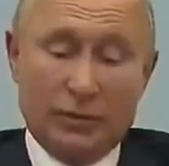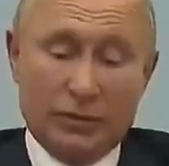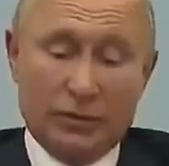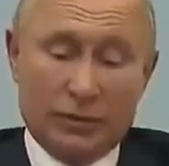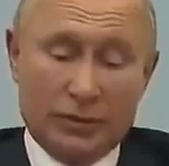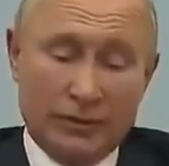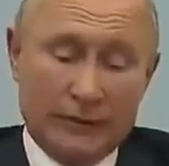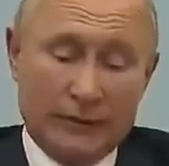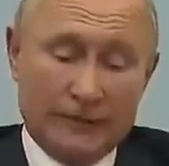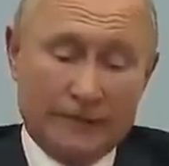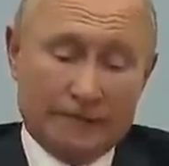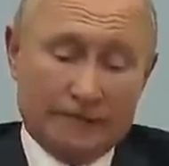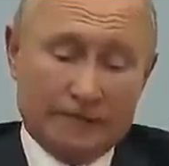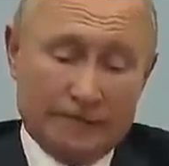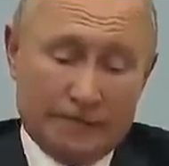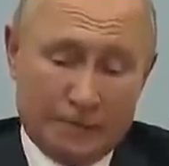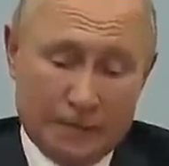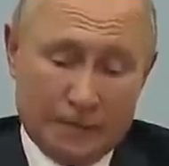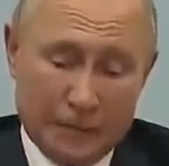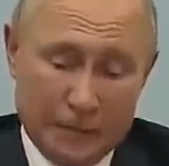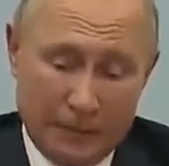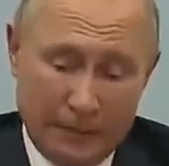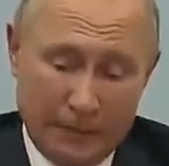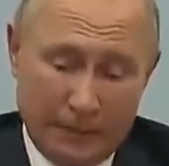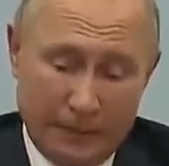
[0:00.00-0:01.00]
вещь,
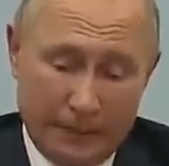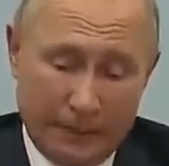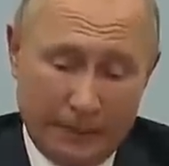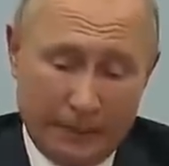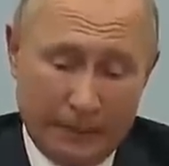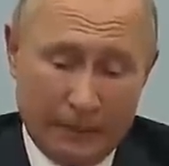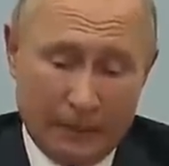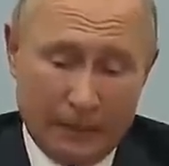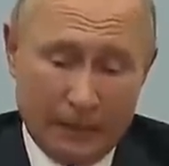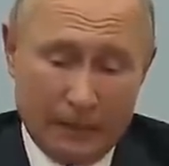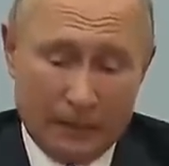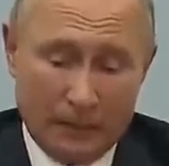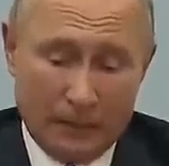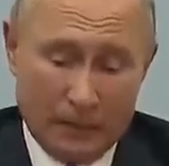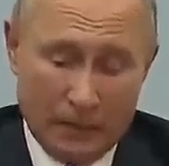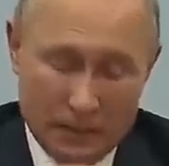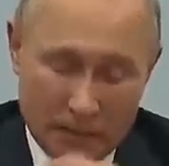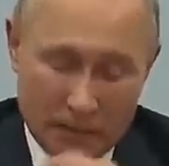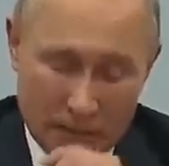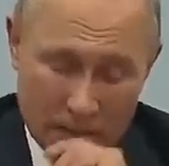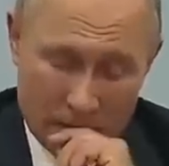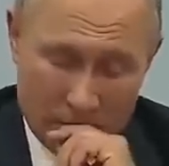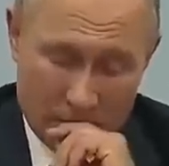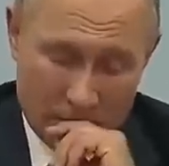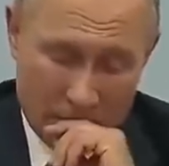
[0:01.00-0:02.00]

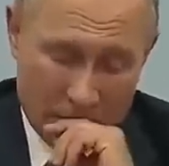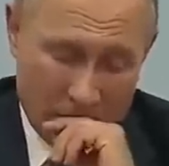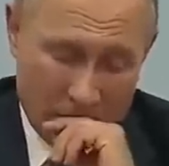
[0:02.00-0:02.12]
когда